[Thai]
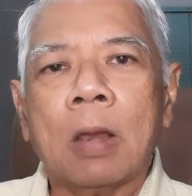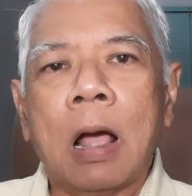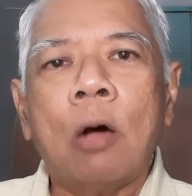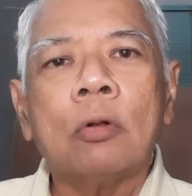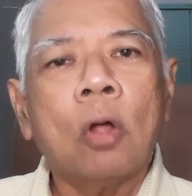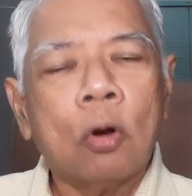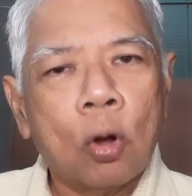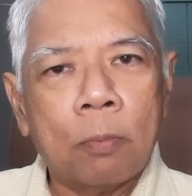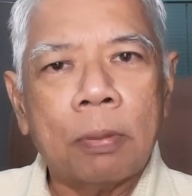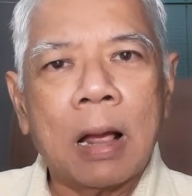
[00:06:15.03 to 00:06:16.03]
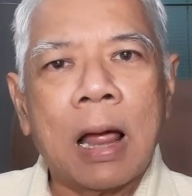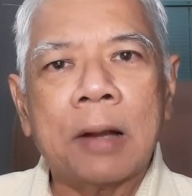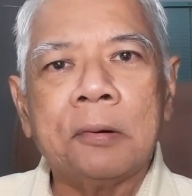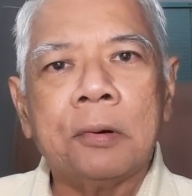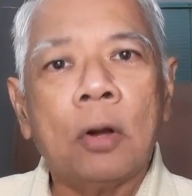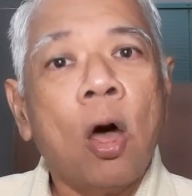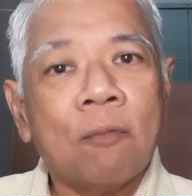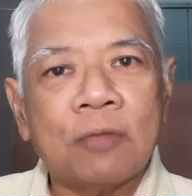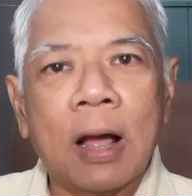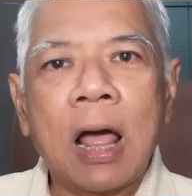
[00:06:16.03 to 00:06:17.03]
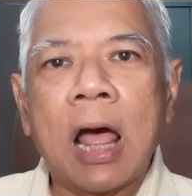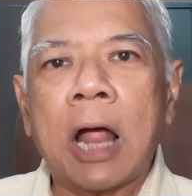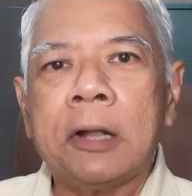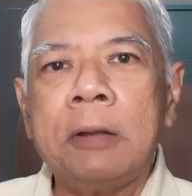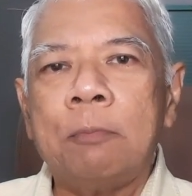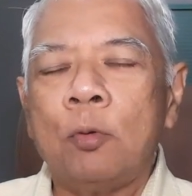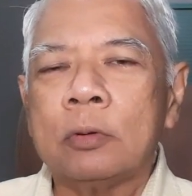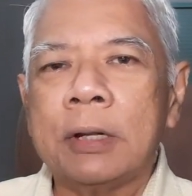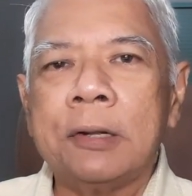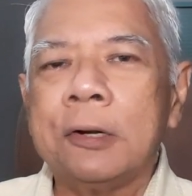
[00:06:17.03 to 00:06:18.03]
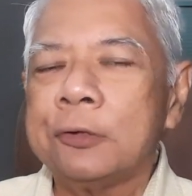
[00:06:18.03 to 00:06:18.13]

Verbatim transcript: เขาต้องหลบการลอบสังหารที่ปูติน